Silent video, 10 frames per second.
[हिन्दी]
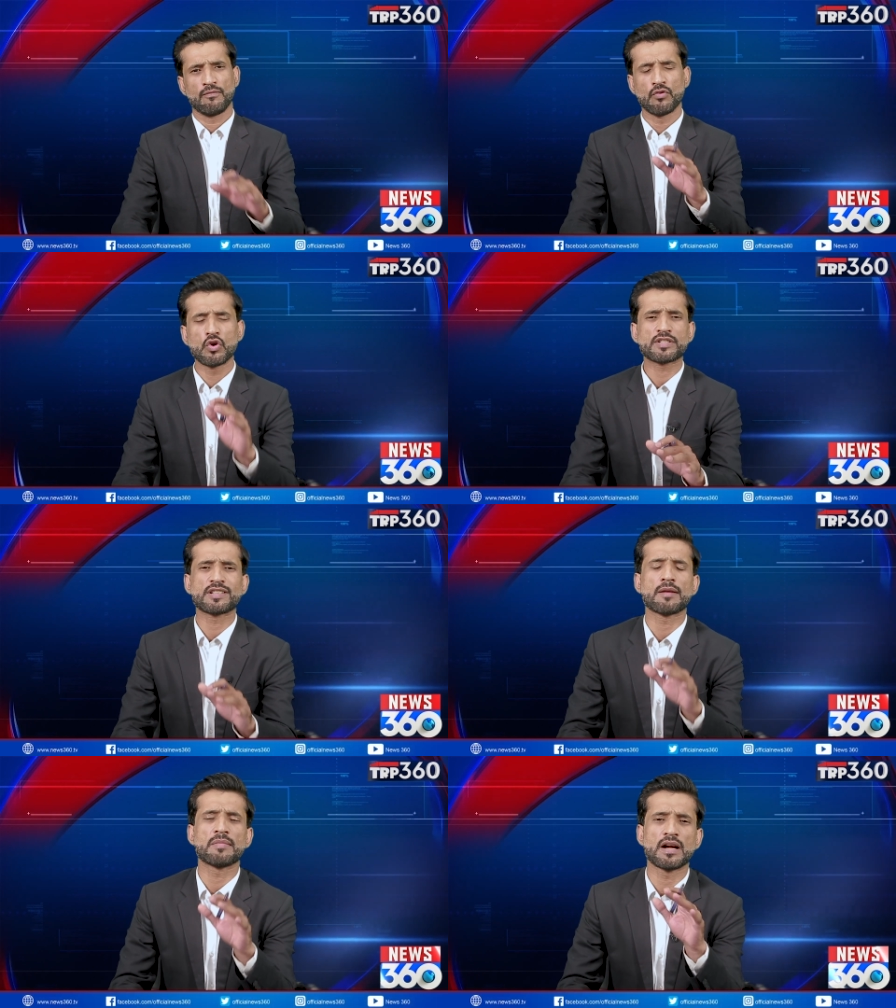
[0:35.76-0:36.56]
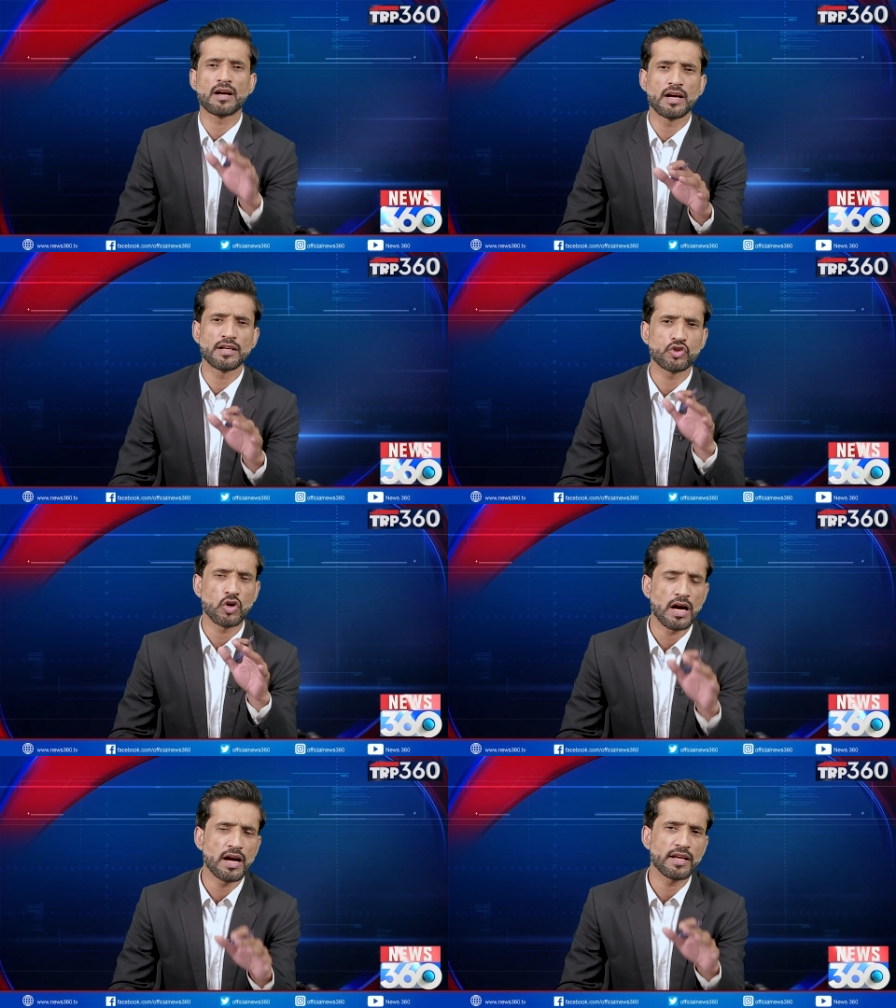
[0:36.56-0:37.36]
वो सलमा खान
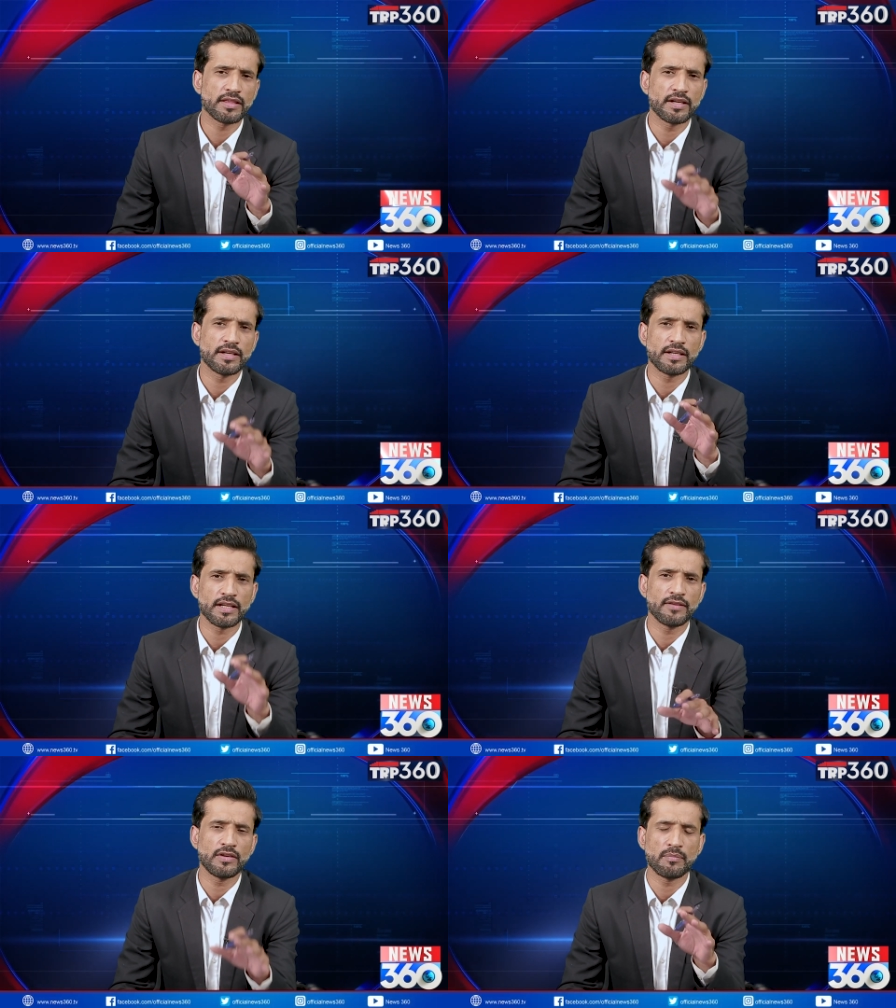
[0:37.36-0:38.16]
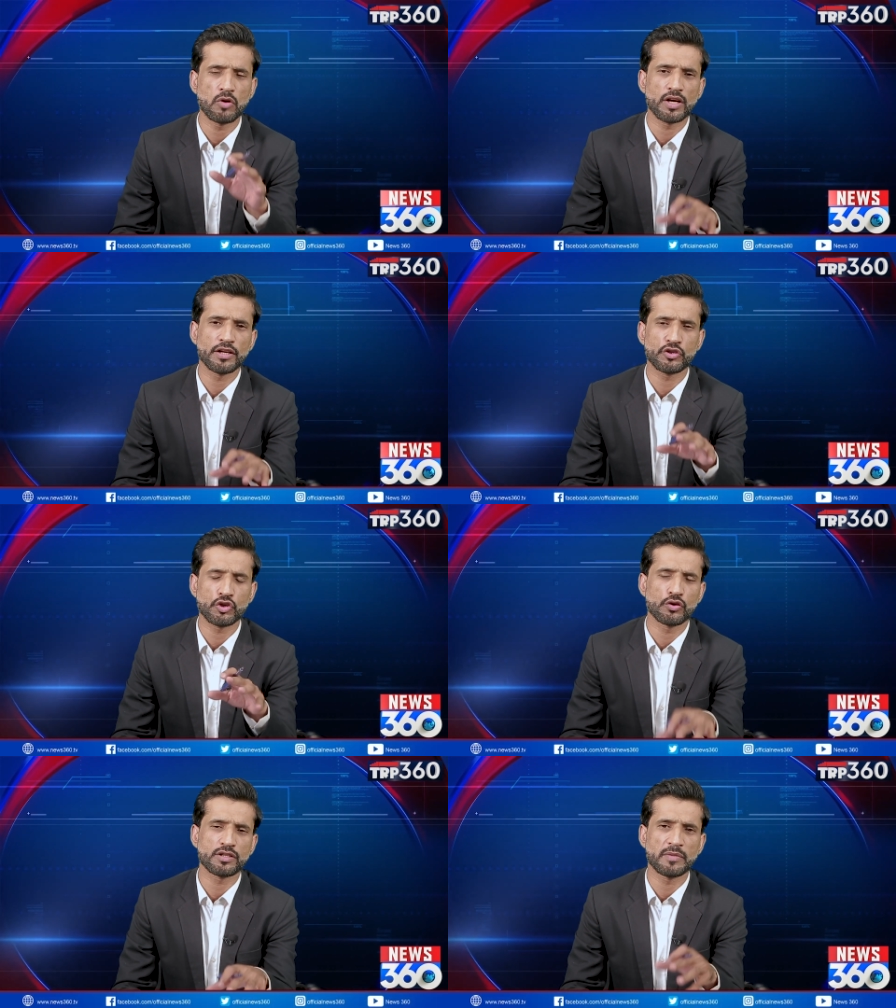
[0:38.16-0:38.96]
जो आए दिन टीवी मॉर्निंग
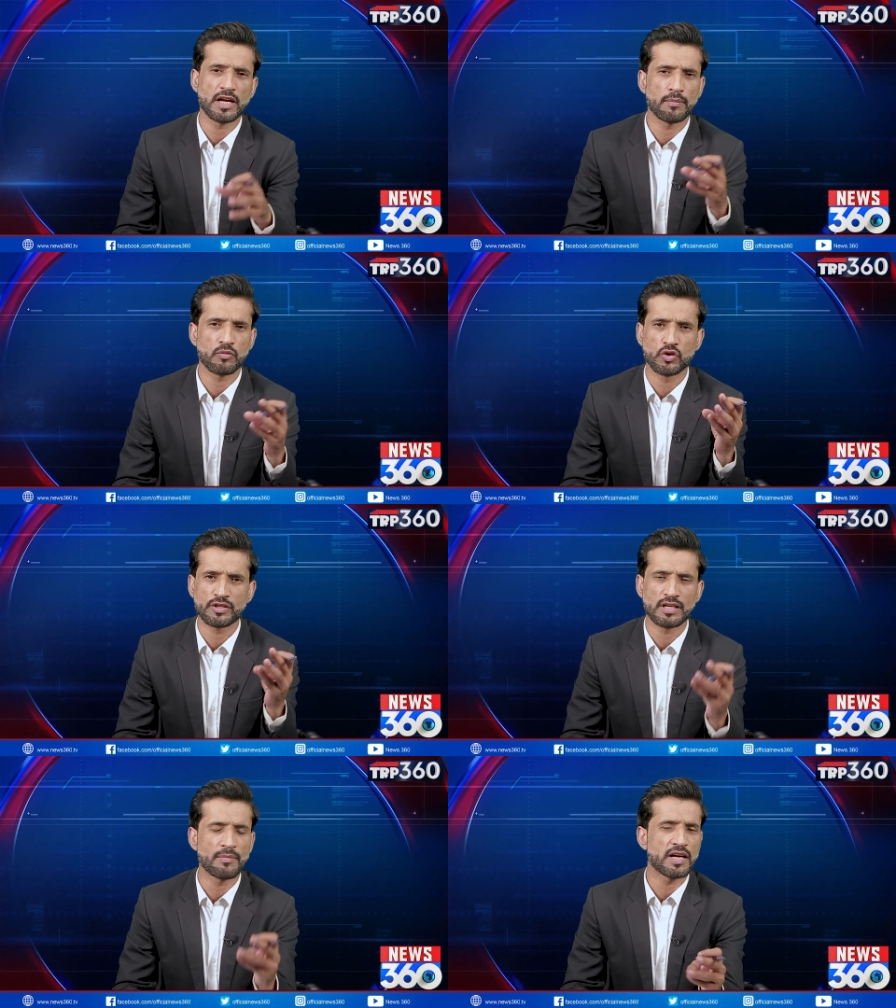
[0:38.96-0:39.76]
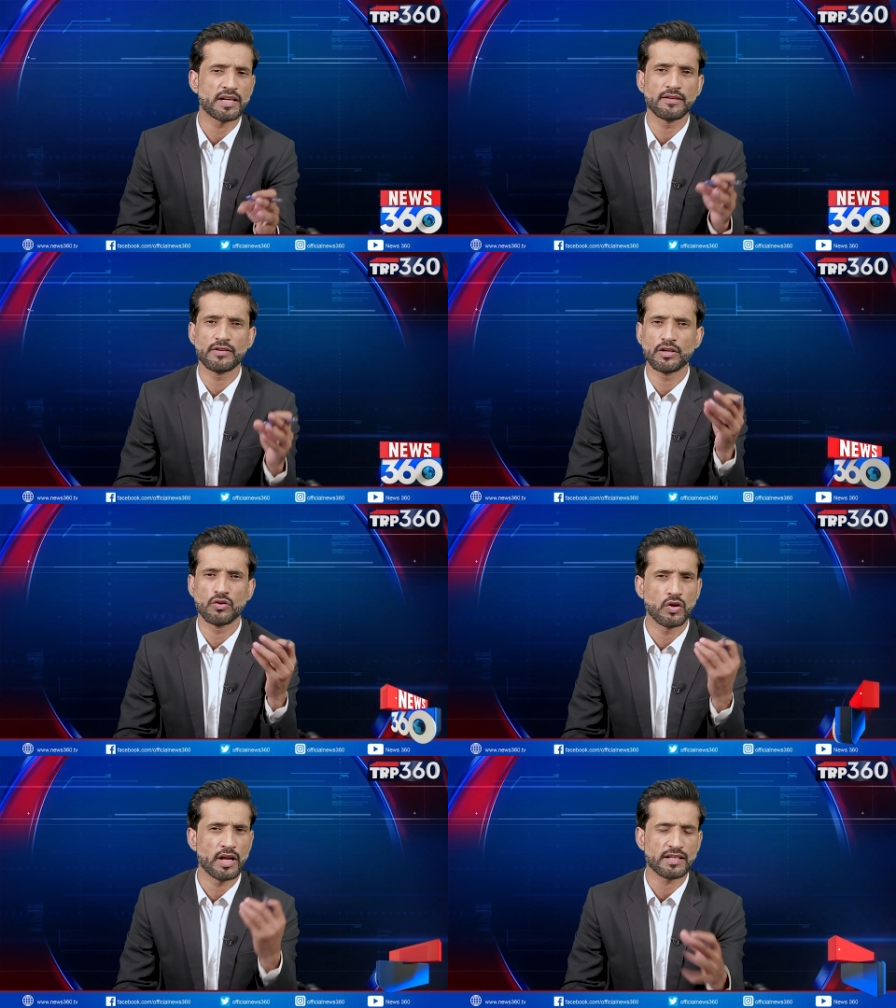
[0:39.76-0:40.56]
शोज में आपको समा टीवी
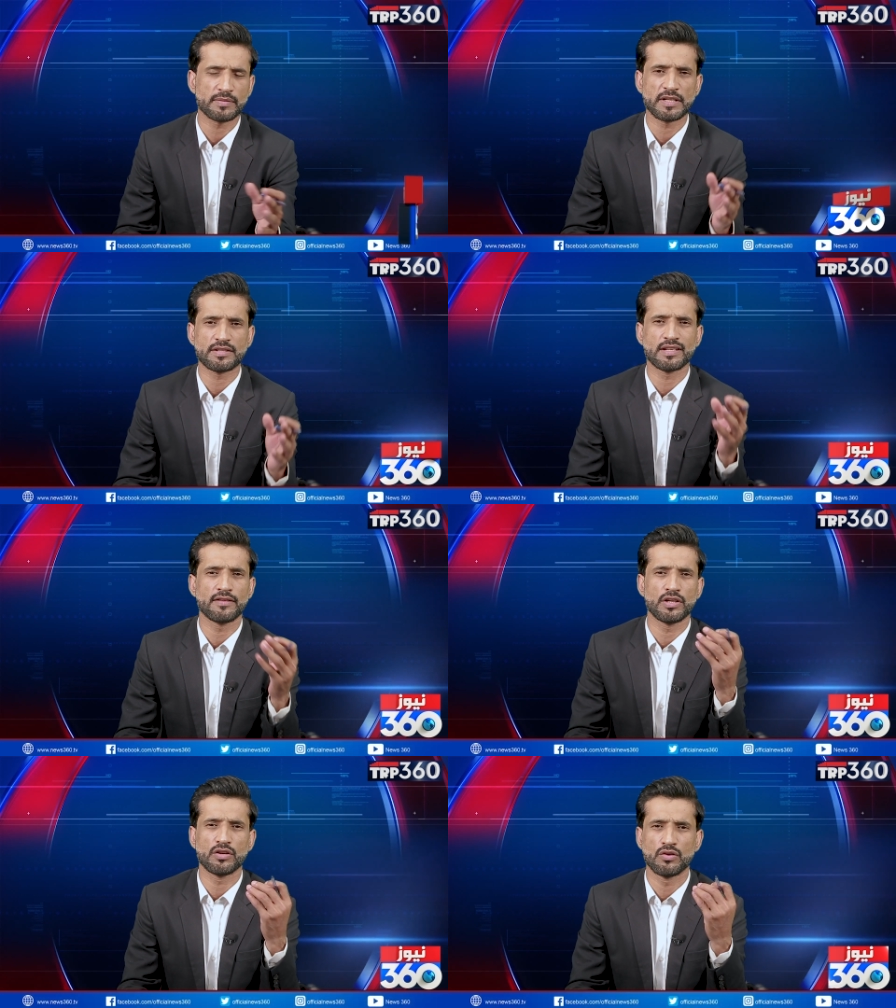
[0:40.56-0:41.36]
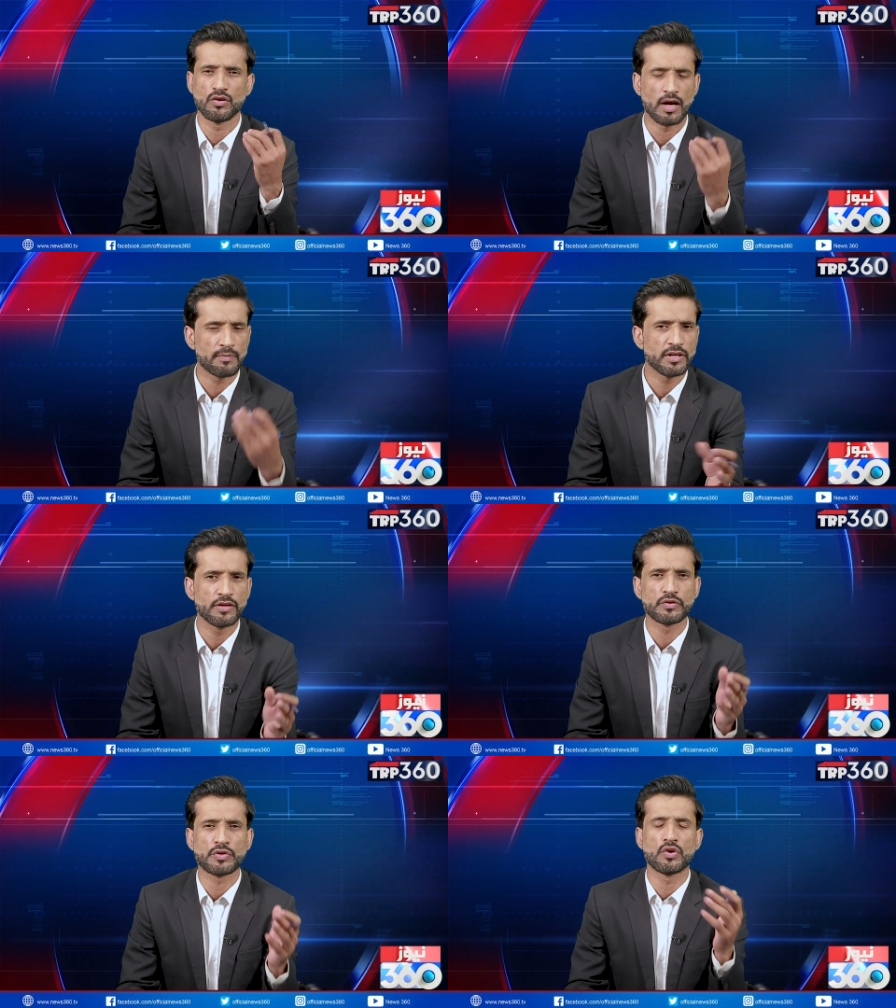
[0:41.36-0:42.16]
हो एक्सप्रेस टीवी हो हम
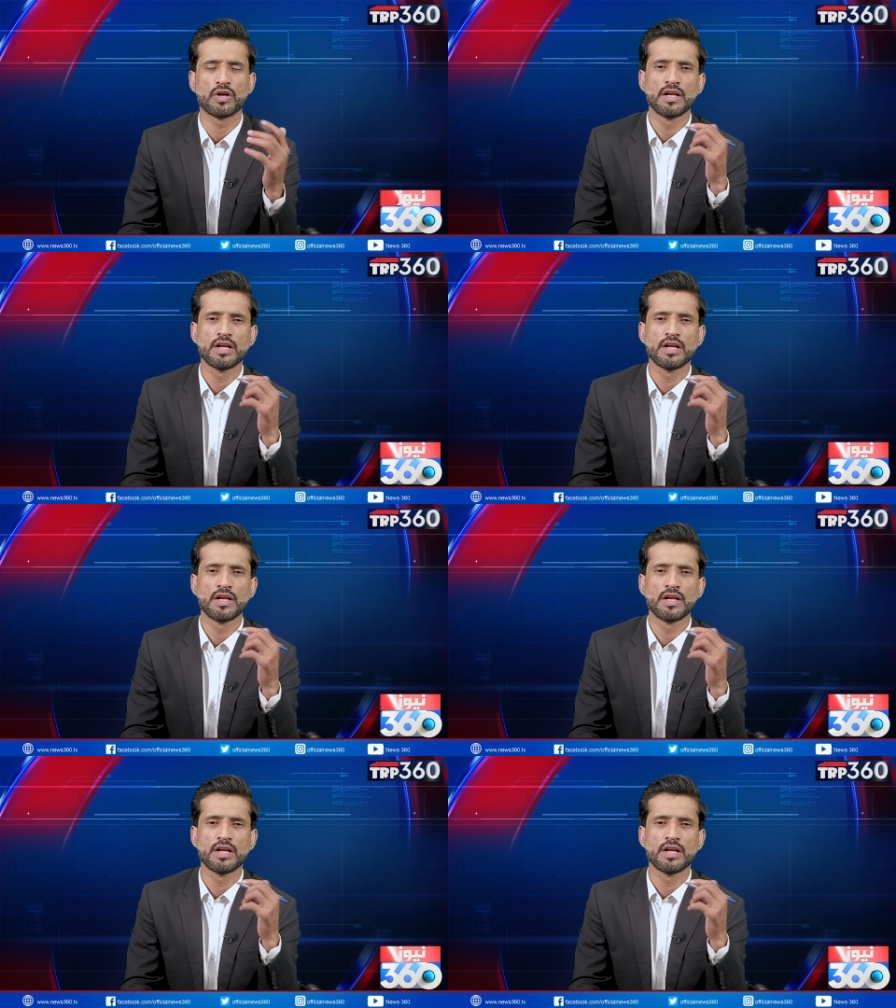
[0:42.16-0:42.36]
न्यूज़ हो